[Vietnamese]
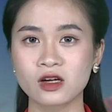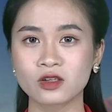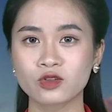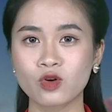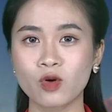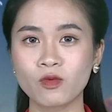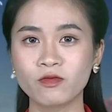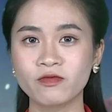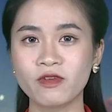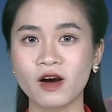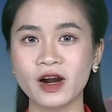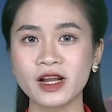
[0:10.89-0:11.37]

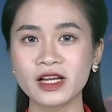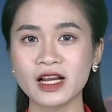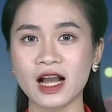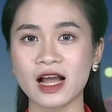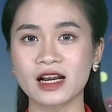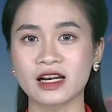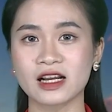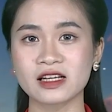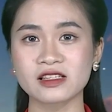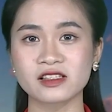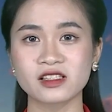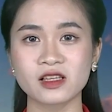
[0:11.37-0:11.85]
cùng với
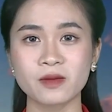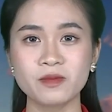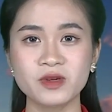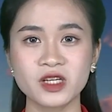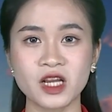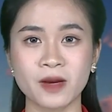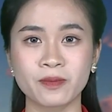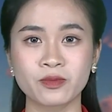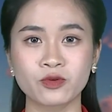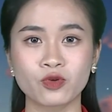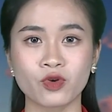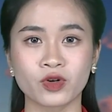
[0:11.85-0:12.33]
khả năng xâm
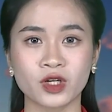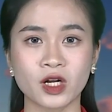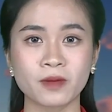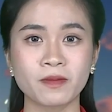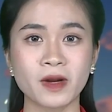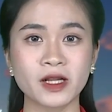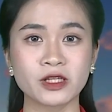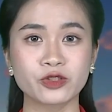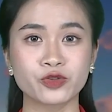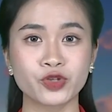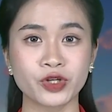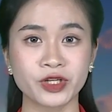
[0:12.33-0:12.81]
nhập của các
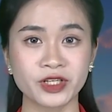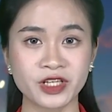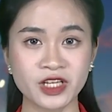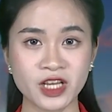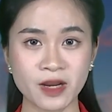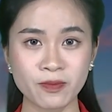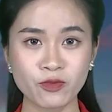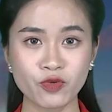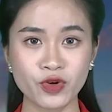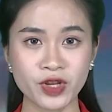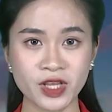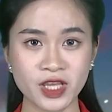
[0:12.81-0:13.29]
bệnh truyền
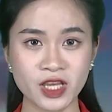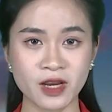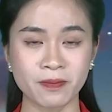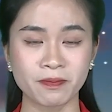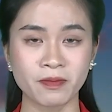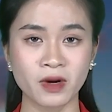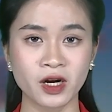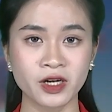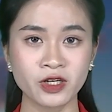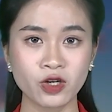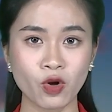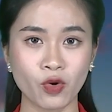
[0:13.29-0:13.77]
nhiễm nguy
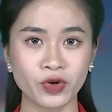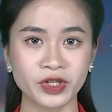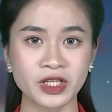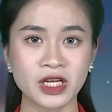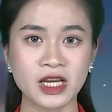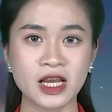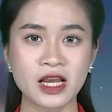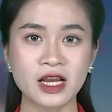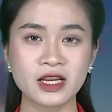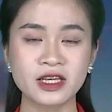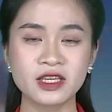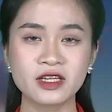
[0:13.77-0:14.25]
hiểm mới nổi
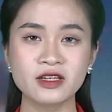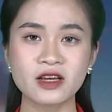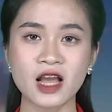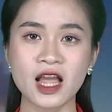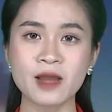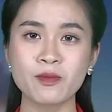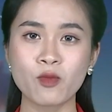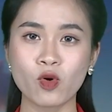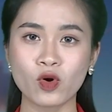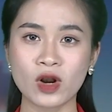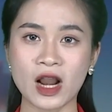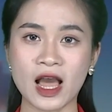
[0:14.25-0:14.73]
như
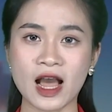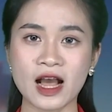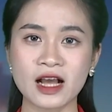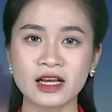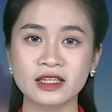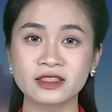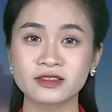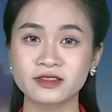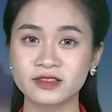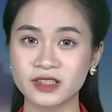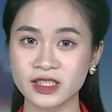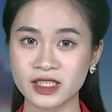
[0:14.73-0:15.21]
Ebola,
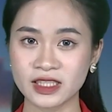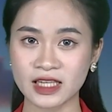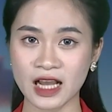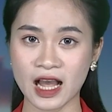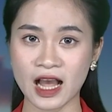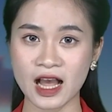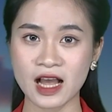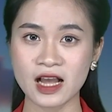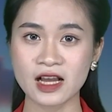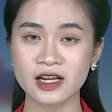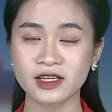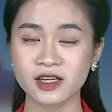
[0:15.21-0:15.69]

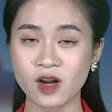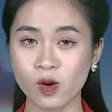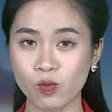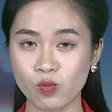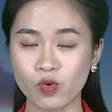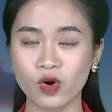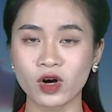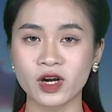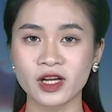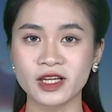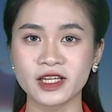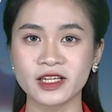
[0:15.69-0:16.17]
Zika, đậu
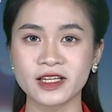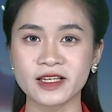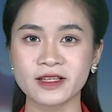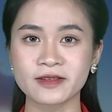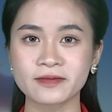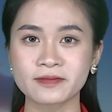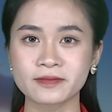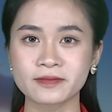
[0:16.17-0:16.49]
mùa khỉ.